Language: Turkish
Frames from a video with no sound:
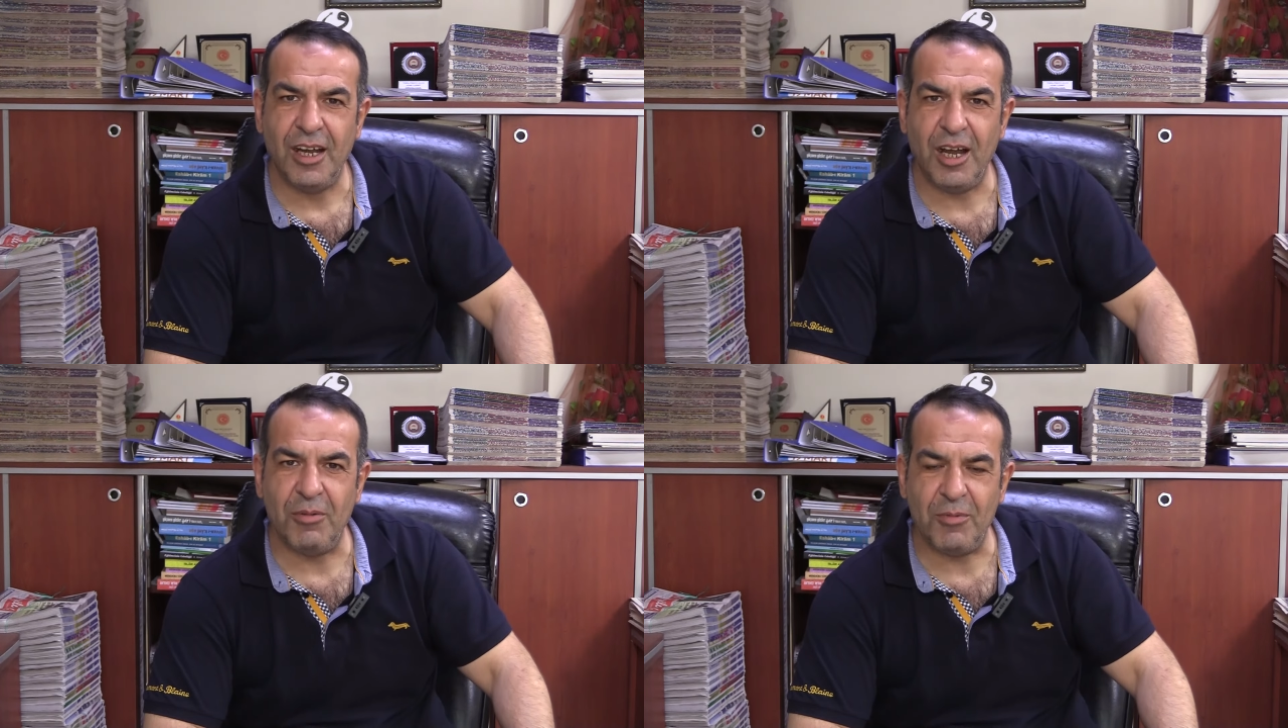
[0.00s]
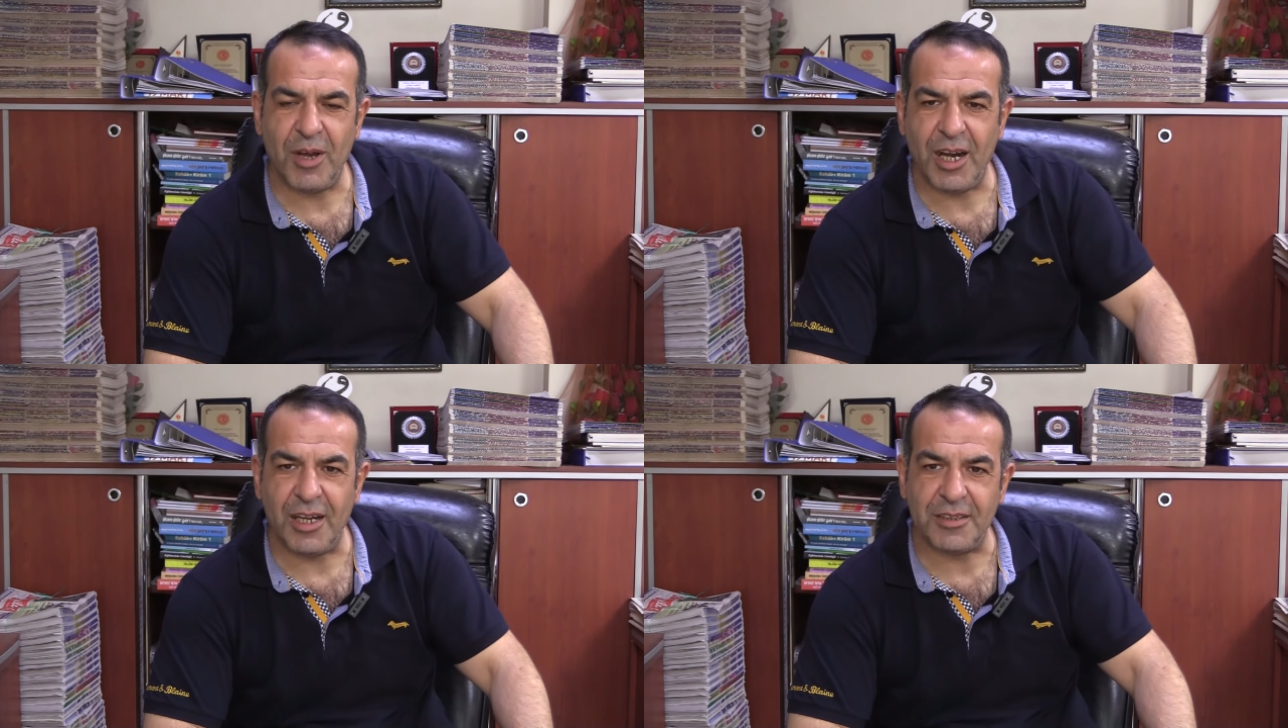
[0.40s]
Ama
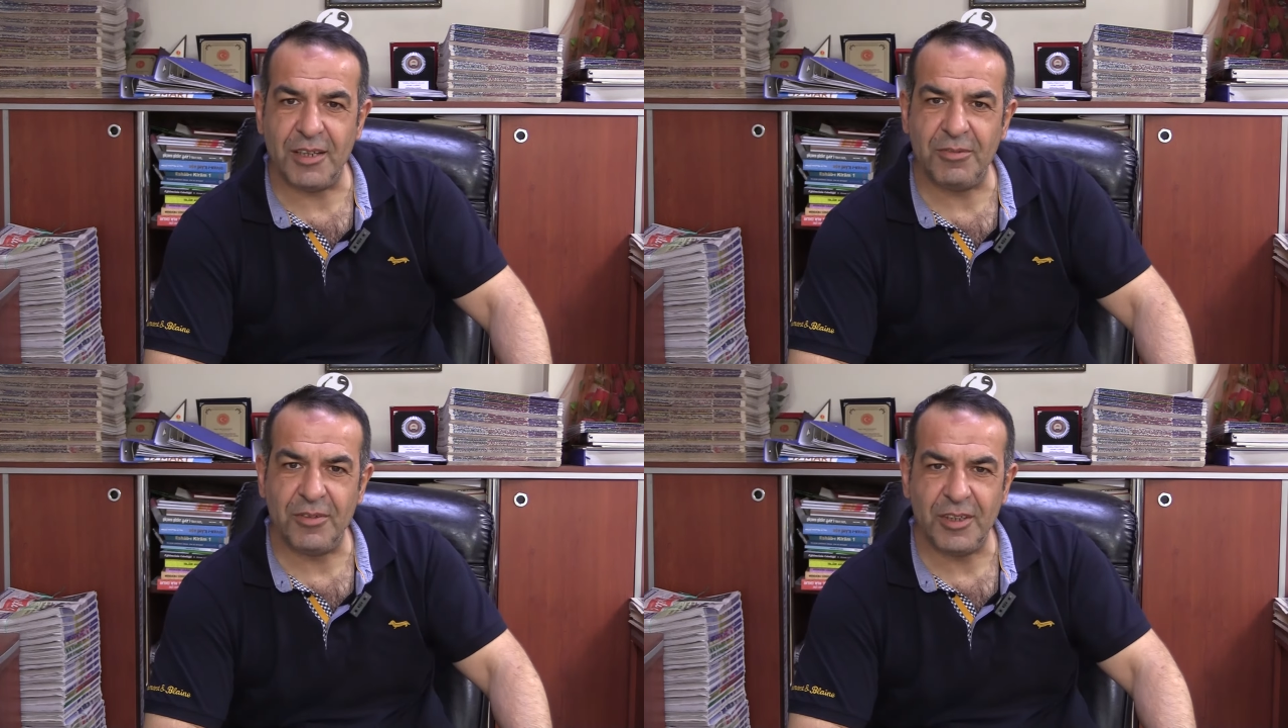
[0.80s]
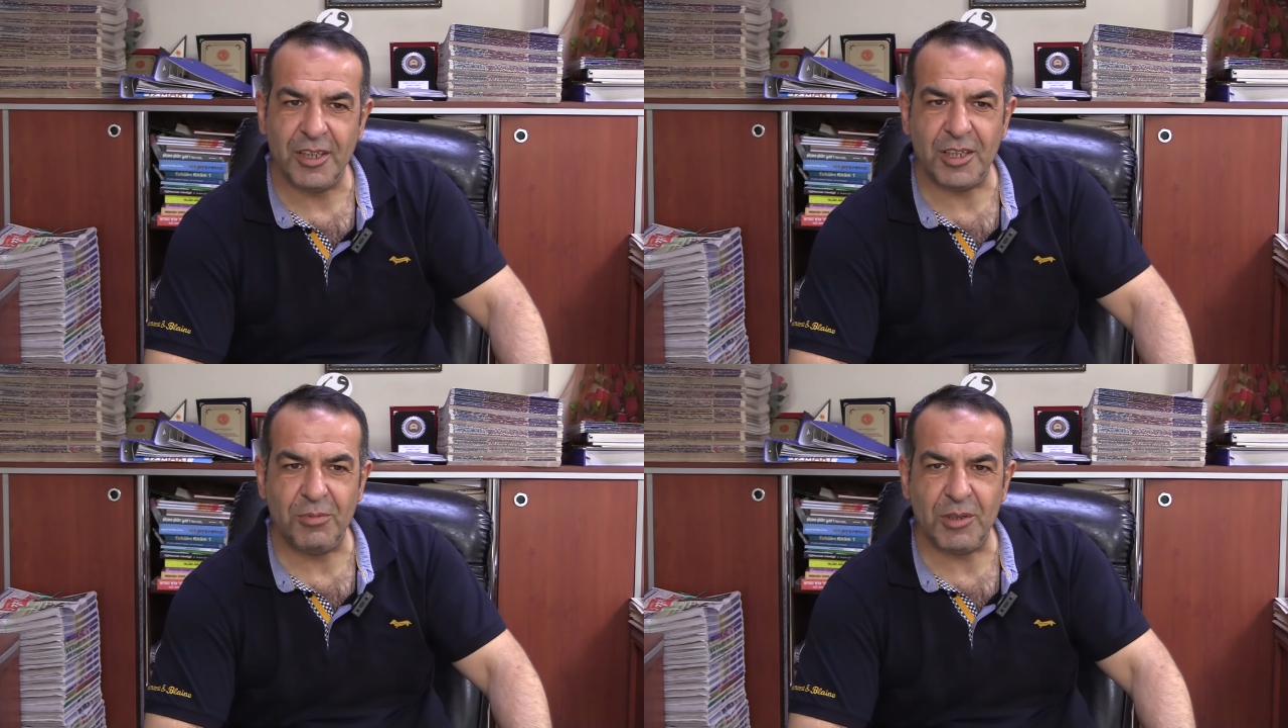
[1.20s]
maalesef
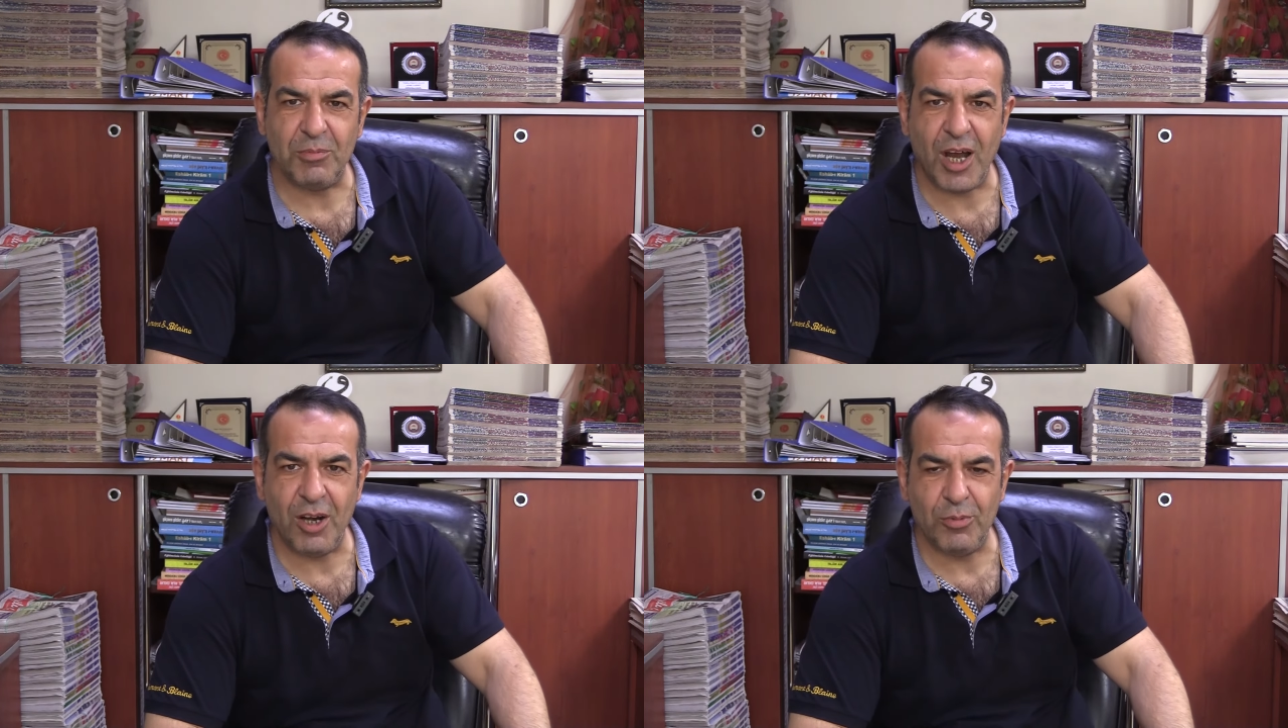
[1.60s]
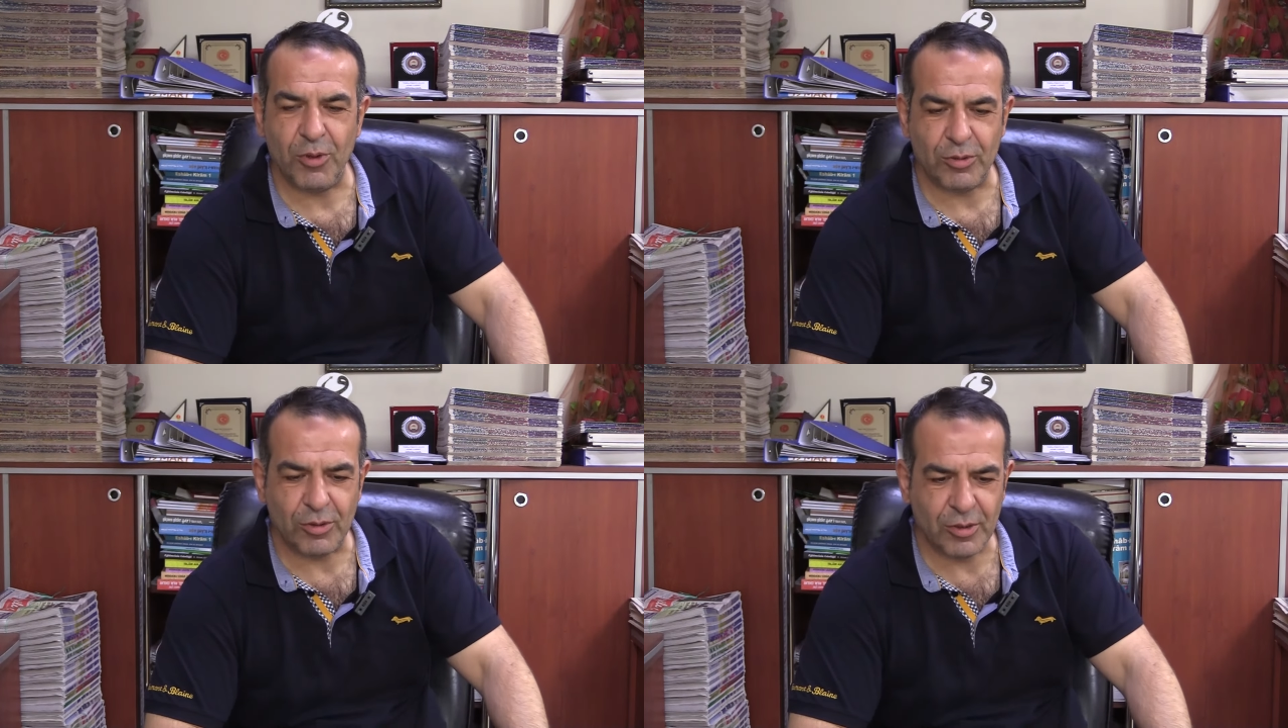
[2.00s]
2-1 mağlup
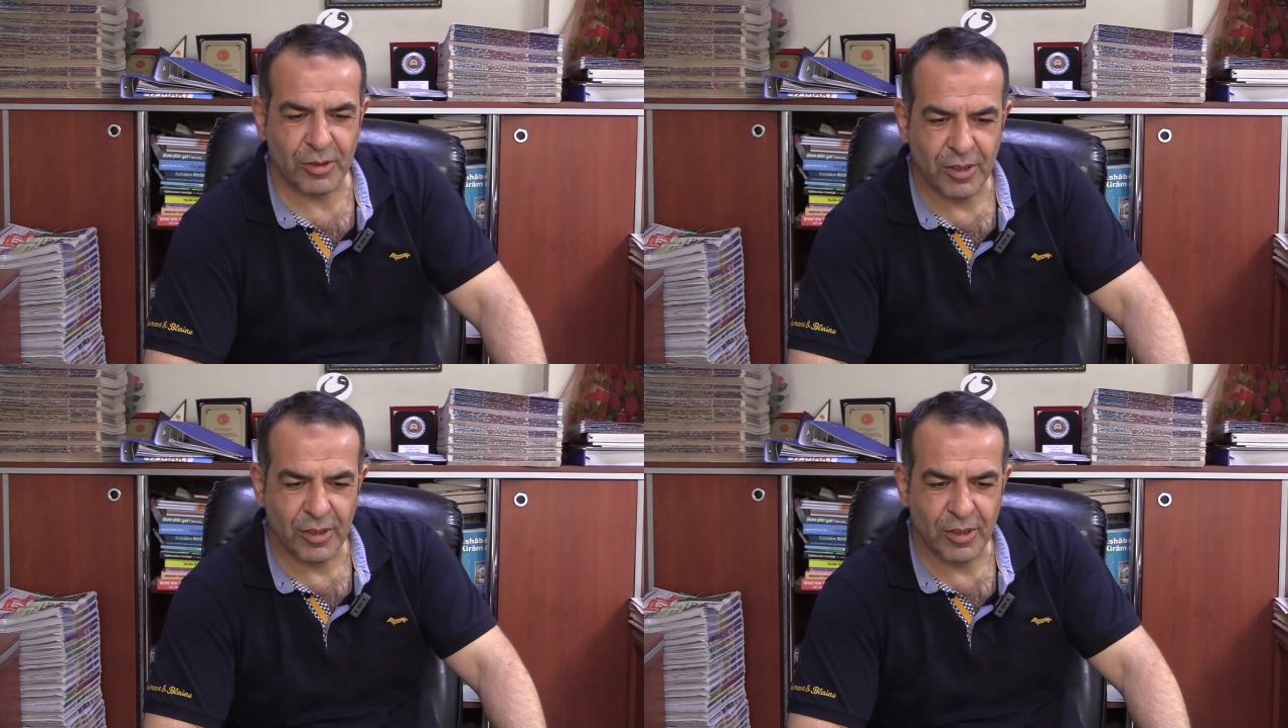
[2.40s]
olduk.